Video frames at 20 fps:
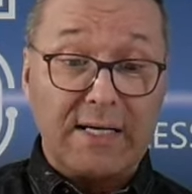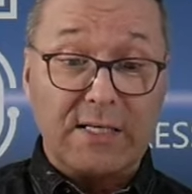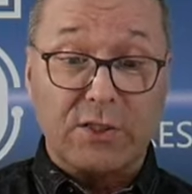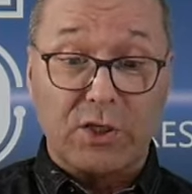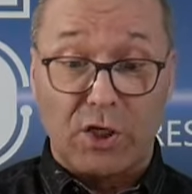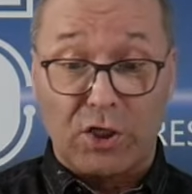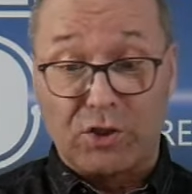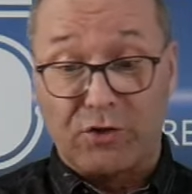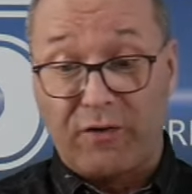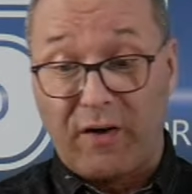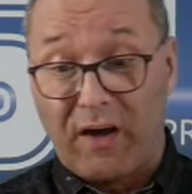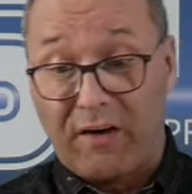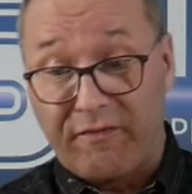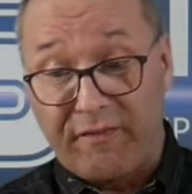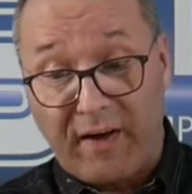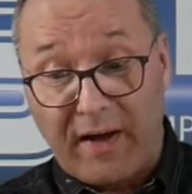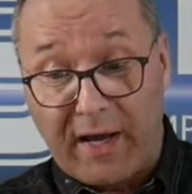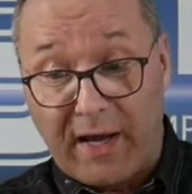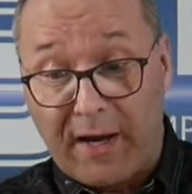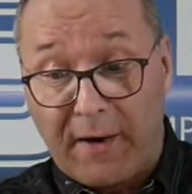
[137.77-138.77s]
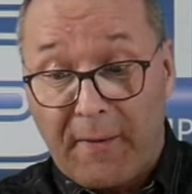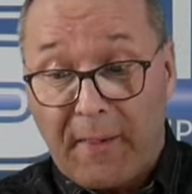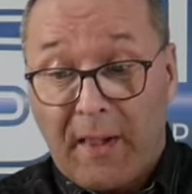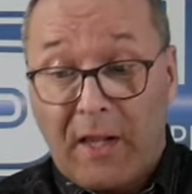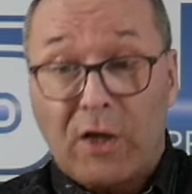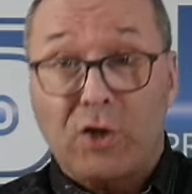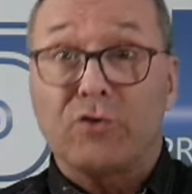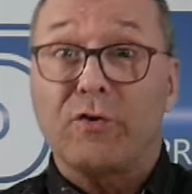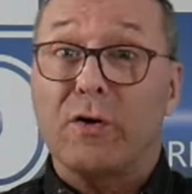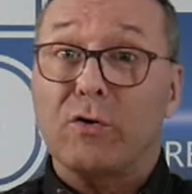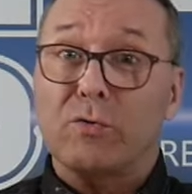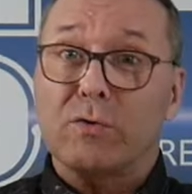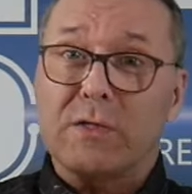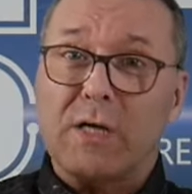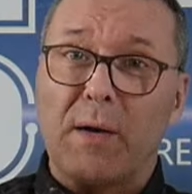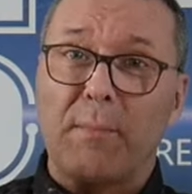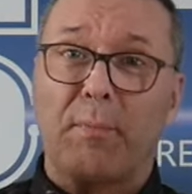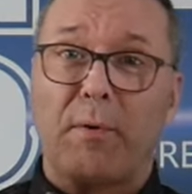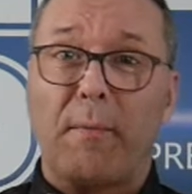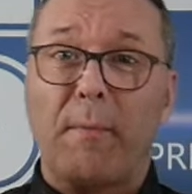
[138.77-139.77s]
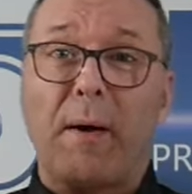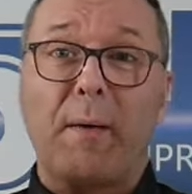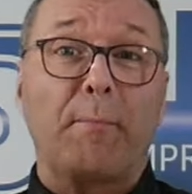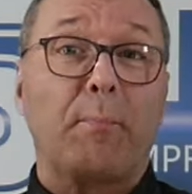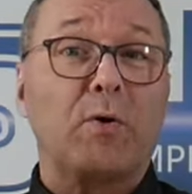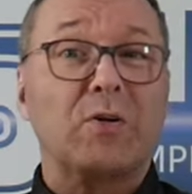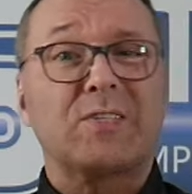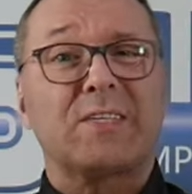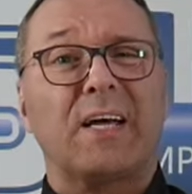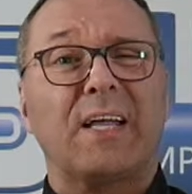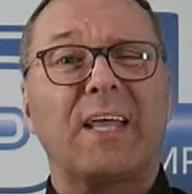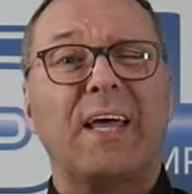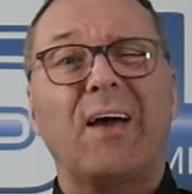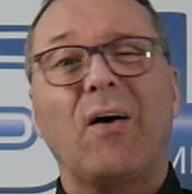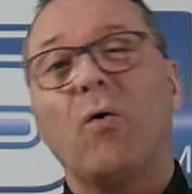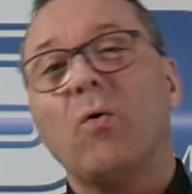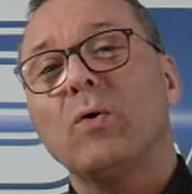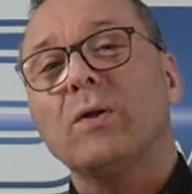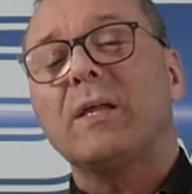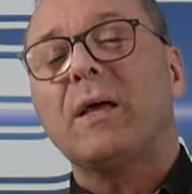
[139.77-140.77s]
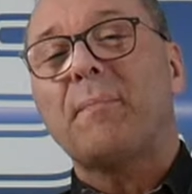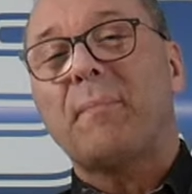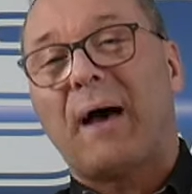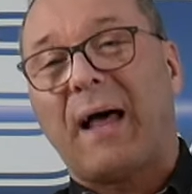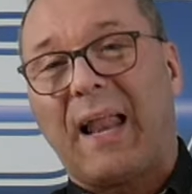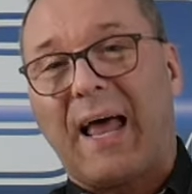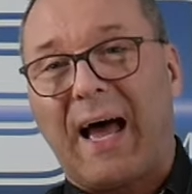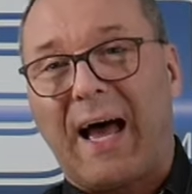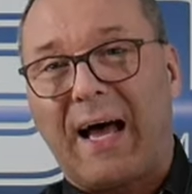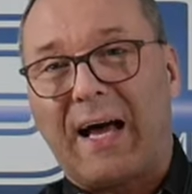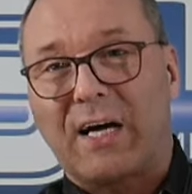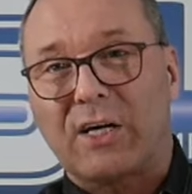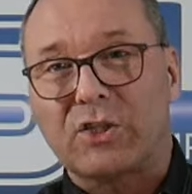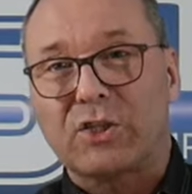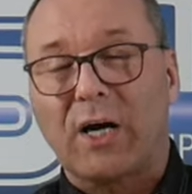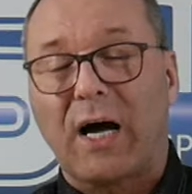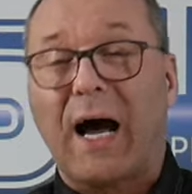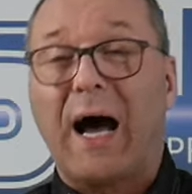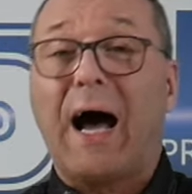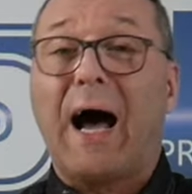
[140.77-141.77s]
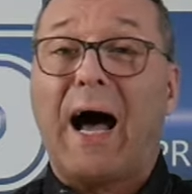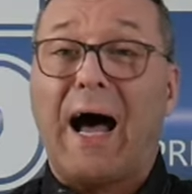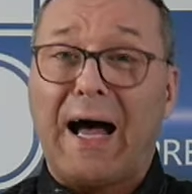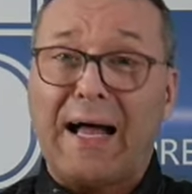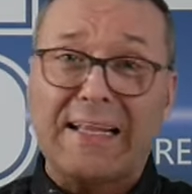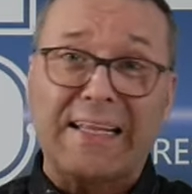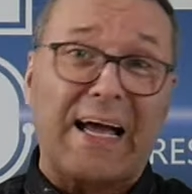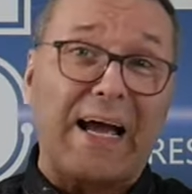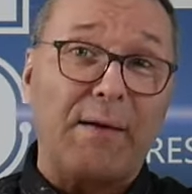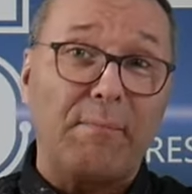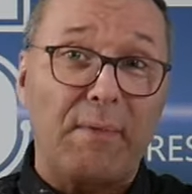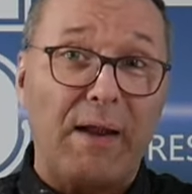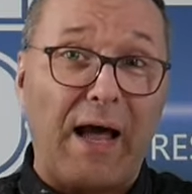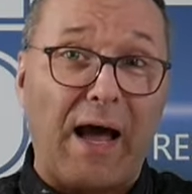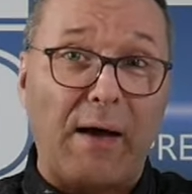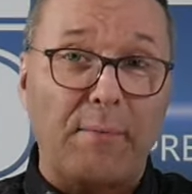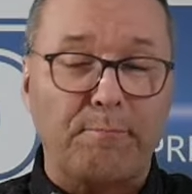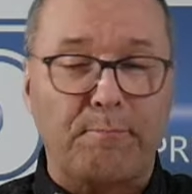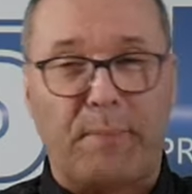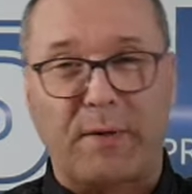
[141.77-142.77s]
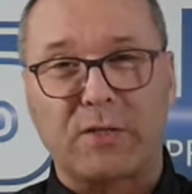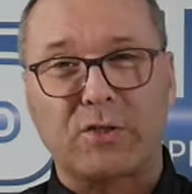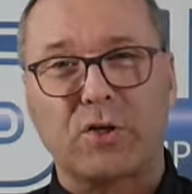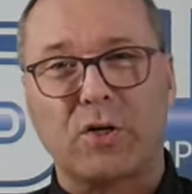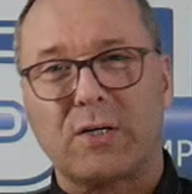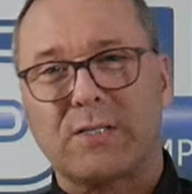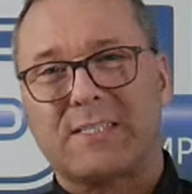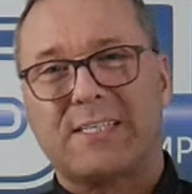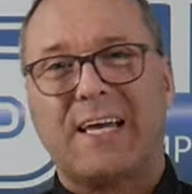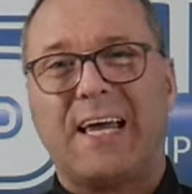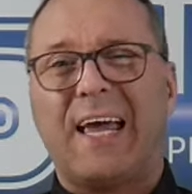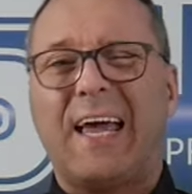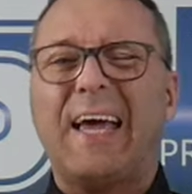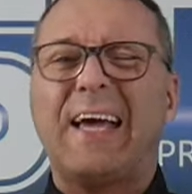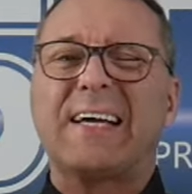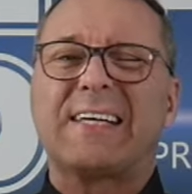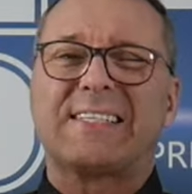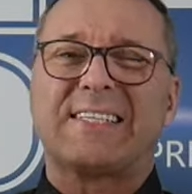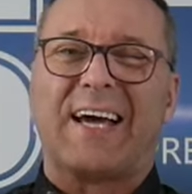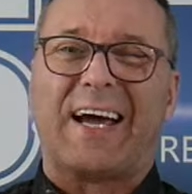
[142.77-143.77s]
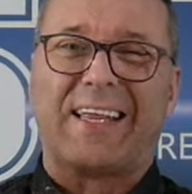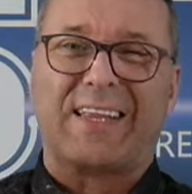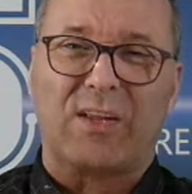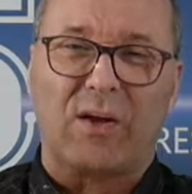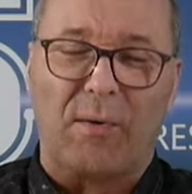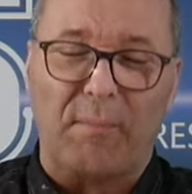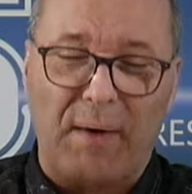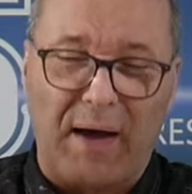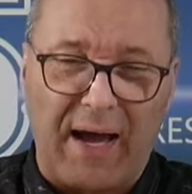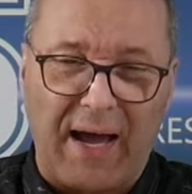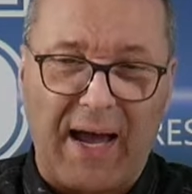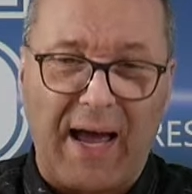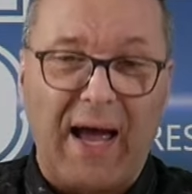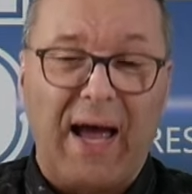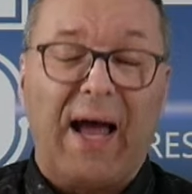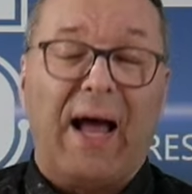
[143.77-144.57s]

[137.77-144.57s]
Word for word: ce que je vais faire, je vais tout simplement procéder au déballage en time-lapse parce que c'est exactement